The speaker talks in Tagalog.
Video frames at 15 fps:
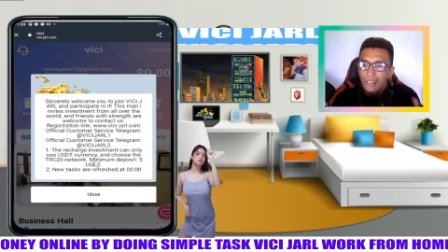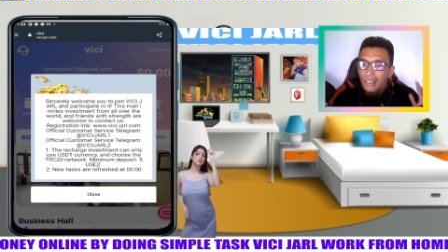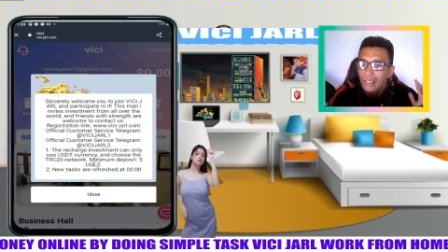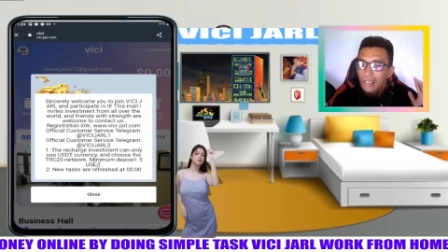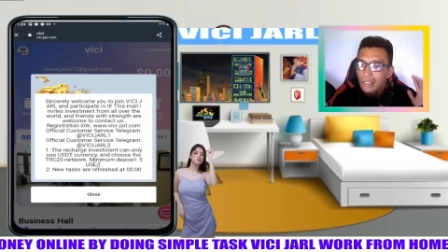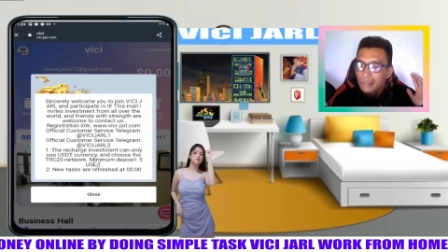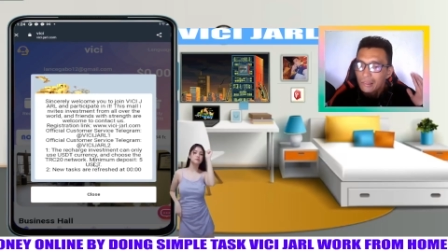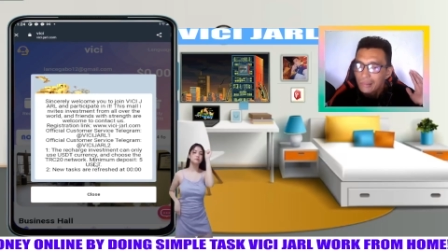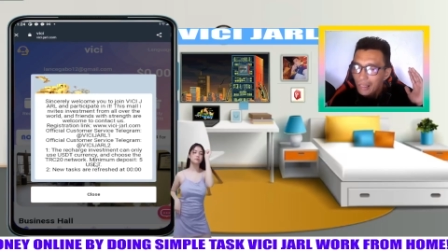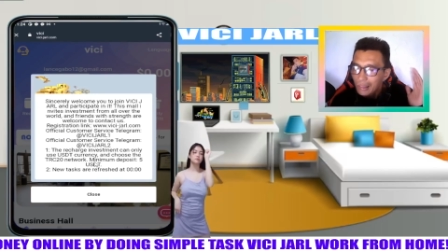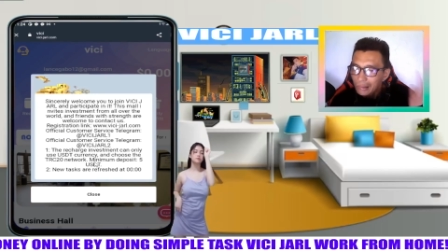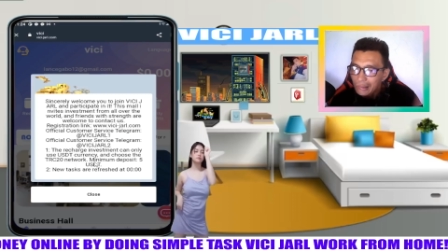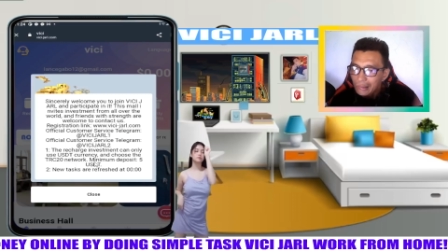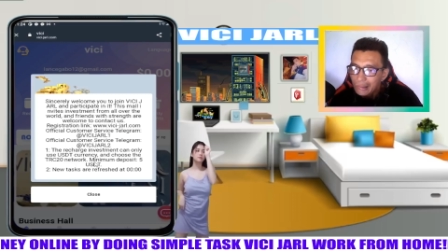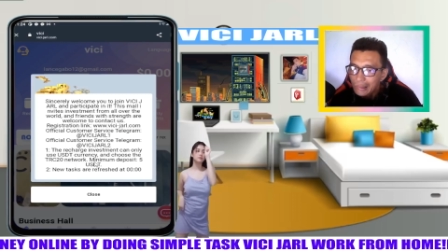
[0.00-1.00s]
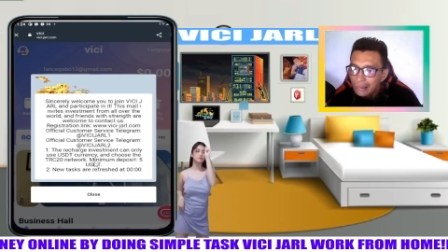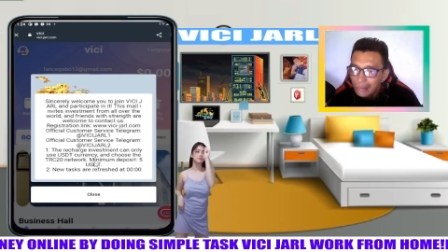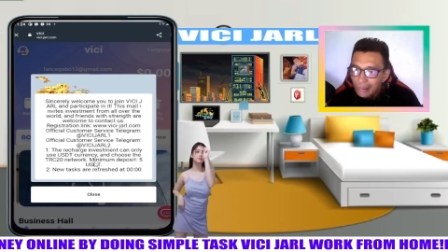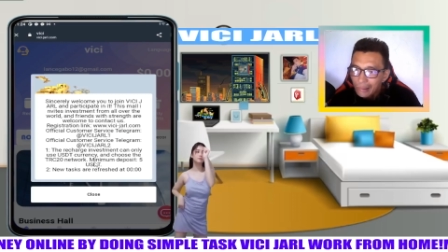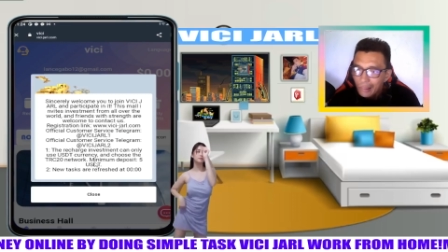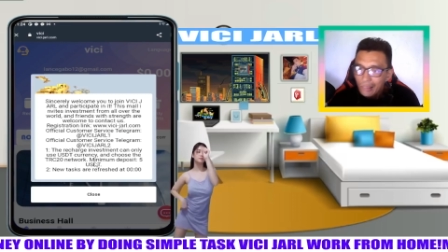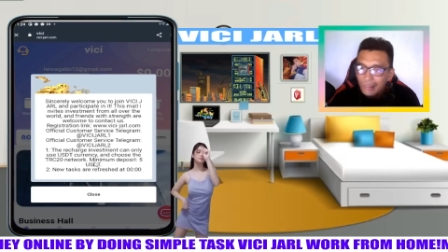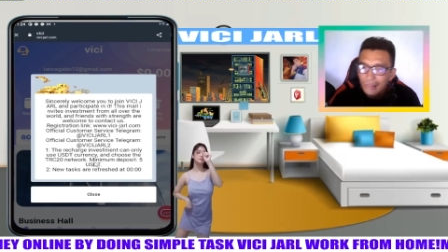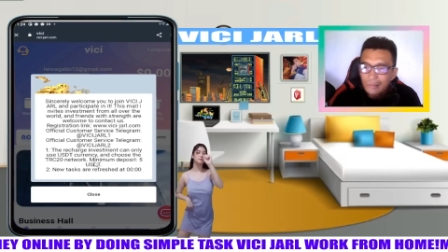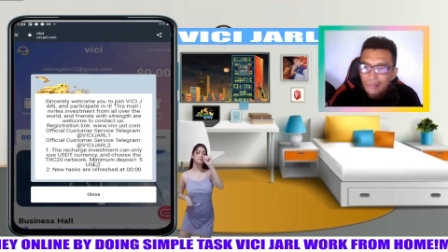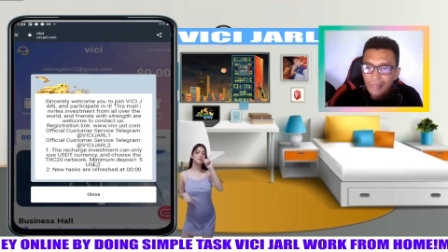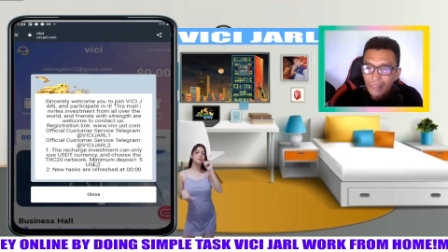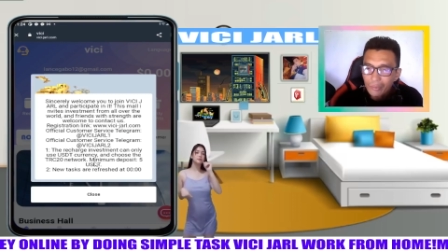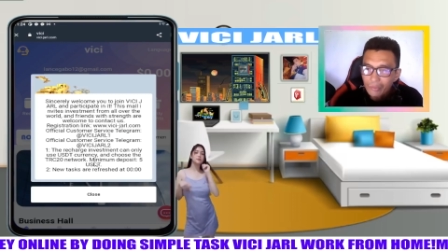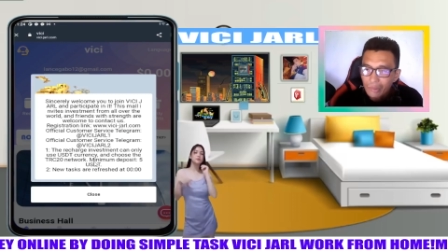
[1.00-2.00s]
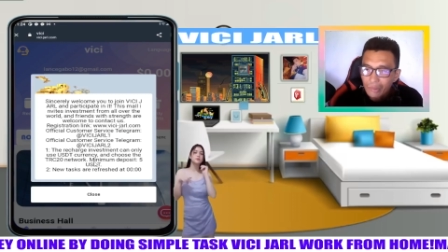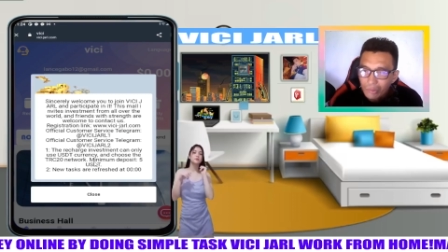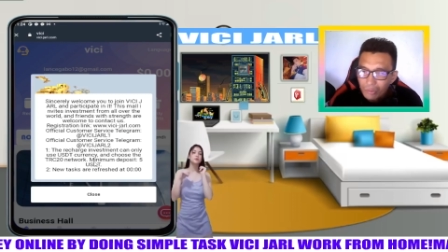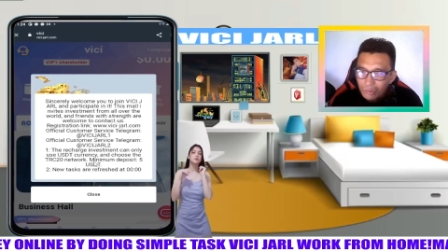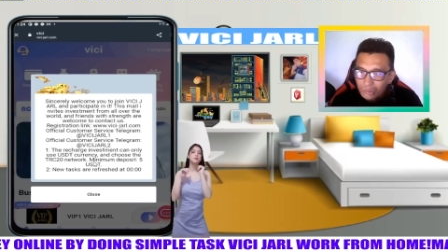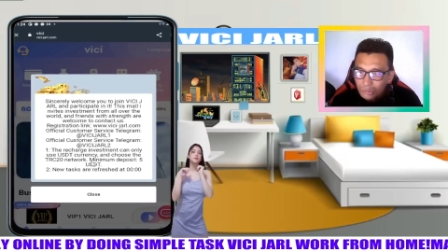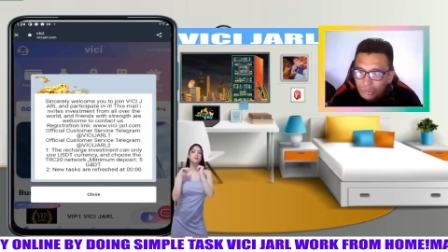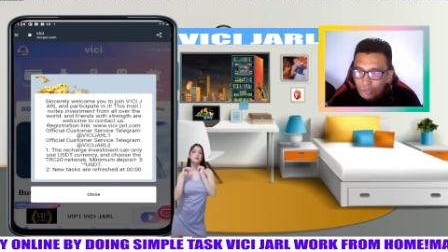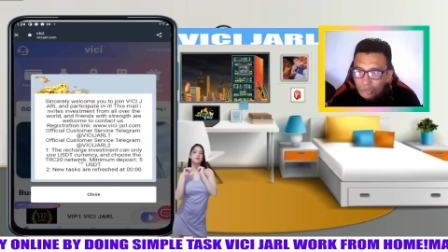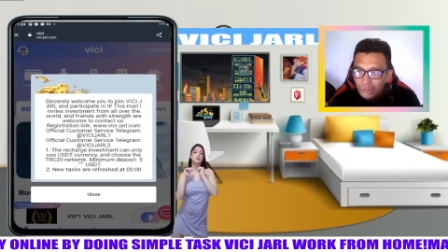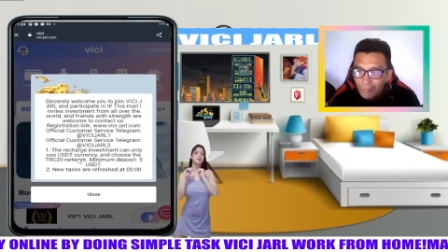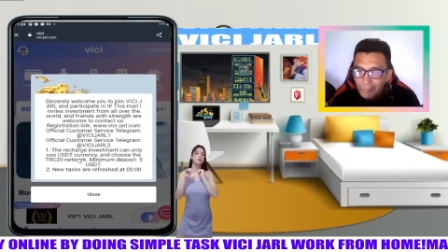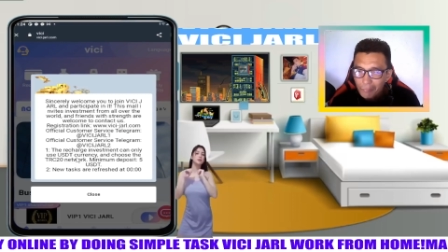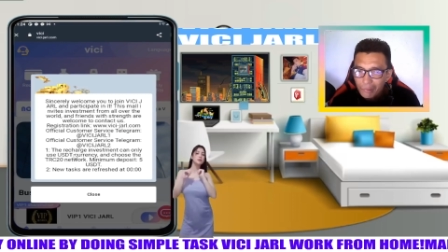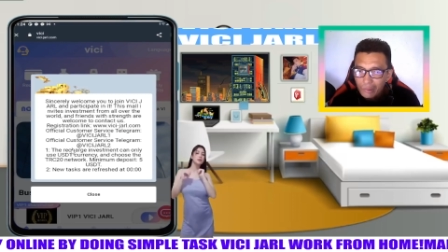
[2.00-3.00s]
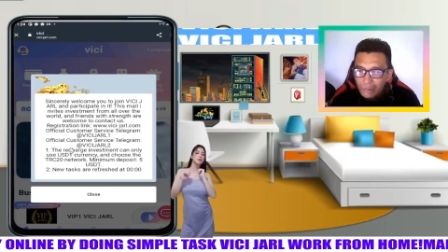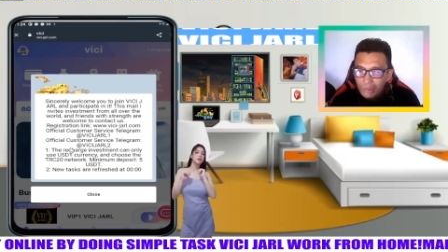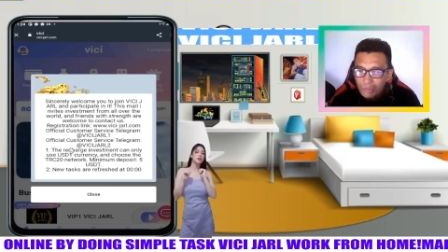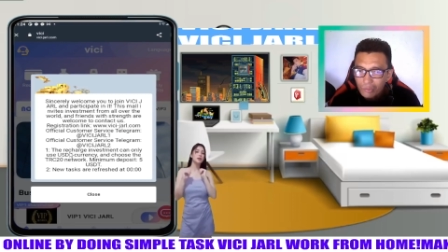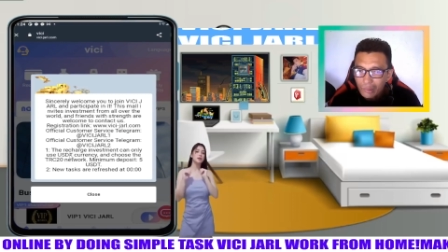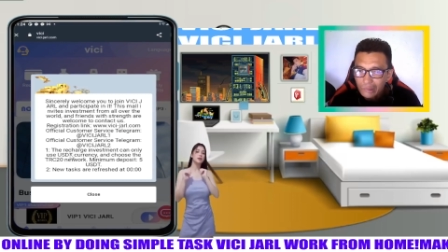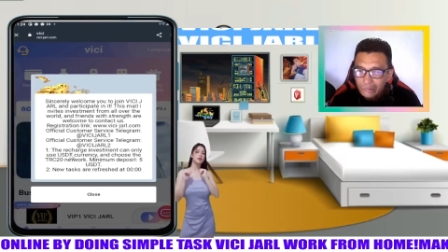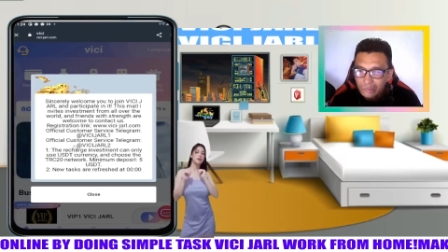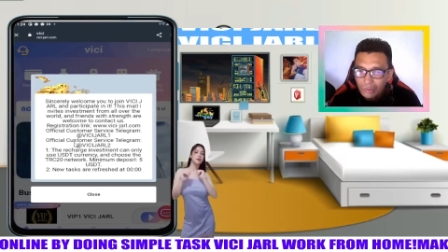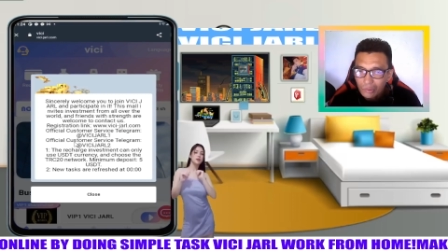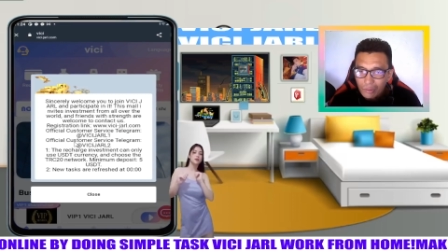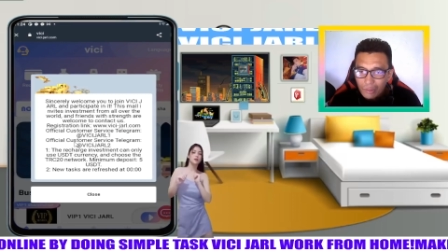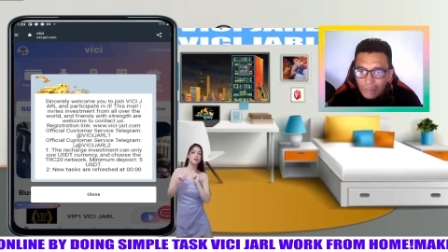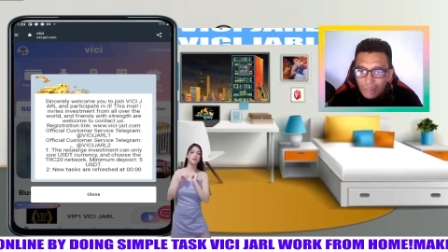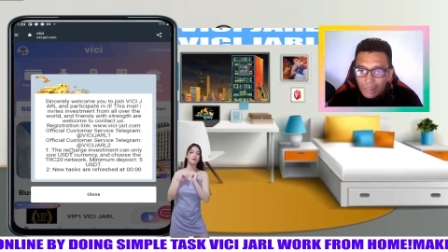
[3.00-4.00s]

At uh, kikita na kagad tayo dito. So, sabi niya dito guys, no?